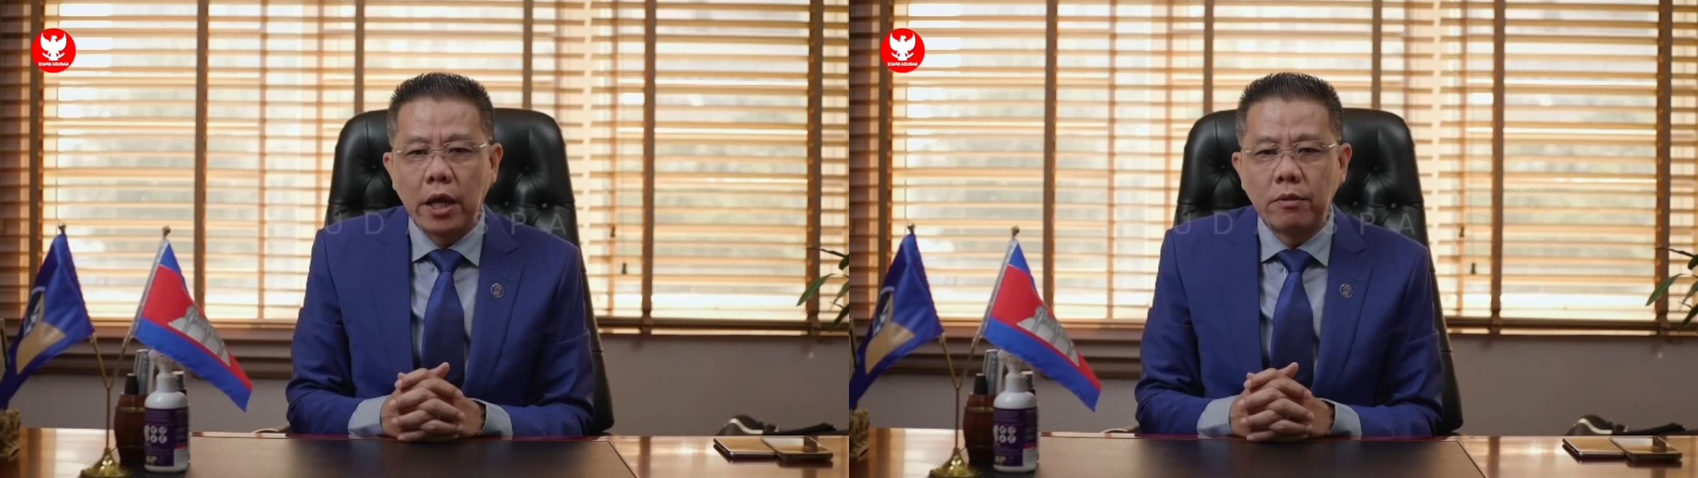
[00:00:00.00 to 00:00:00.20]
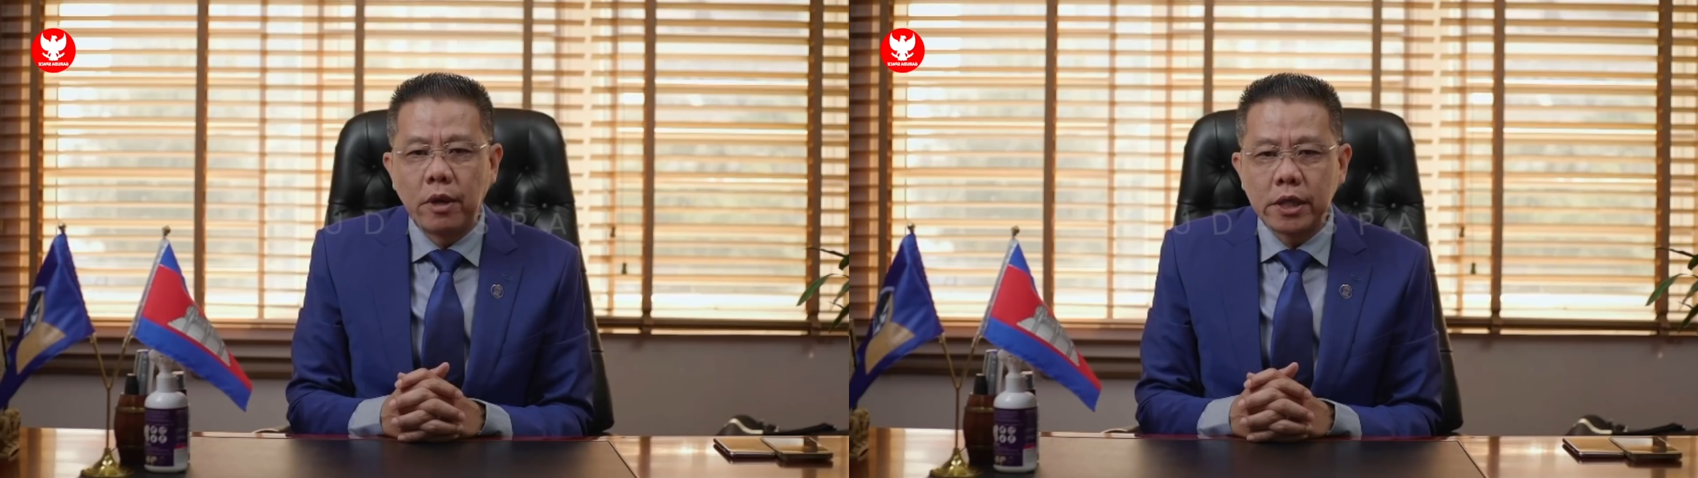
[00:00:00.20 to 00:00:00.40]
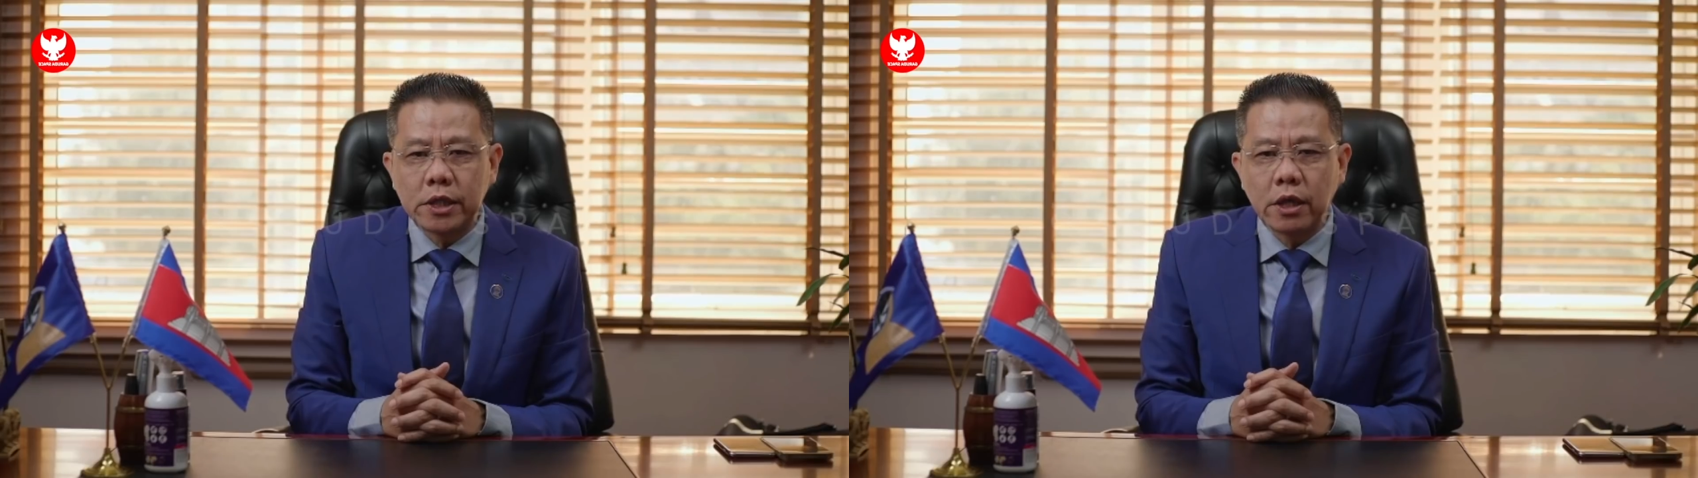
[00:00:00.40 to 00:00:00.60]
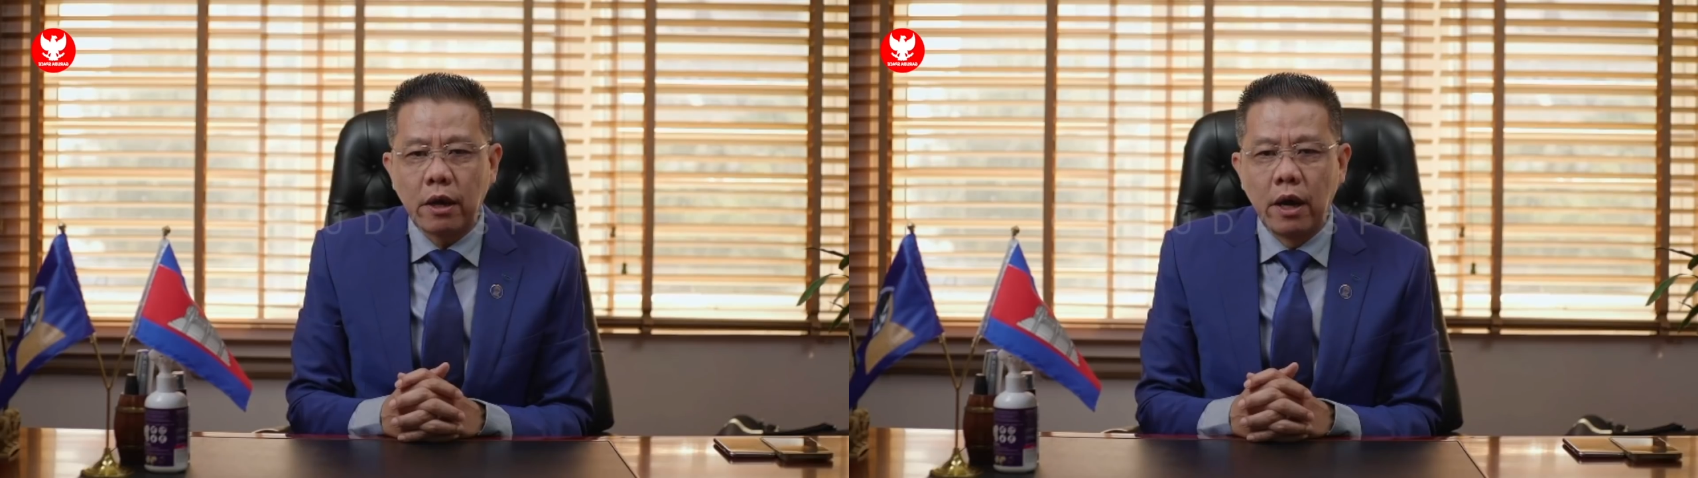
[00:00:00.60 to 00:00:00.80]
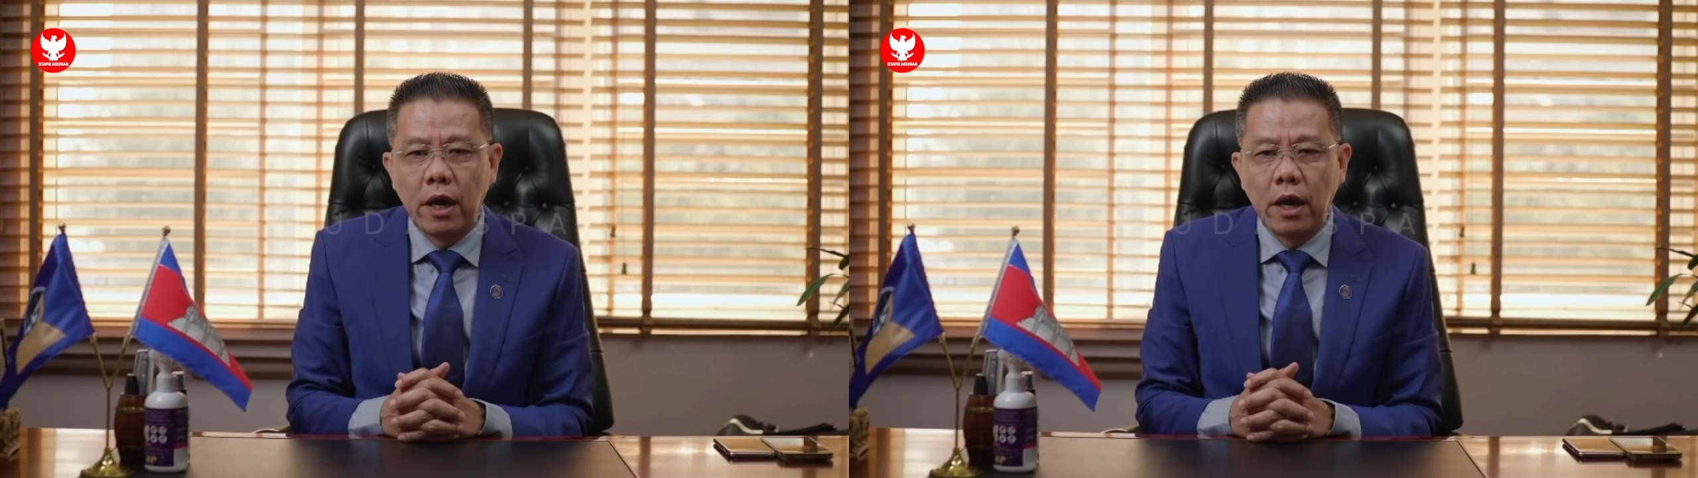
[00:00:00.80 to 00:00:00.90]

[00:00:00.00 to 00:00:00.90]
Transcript: juga AFF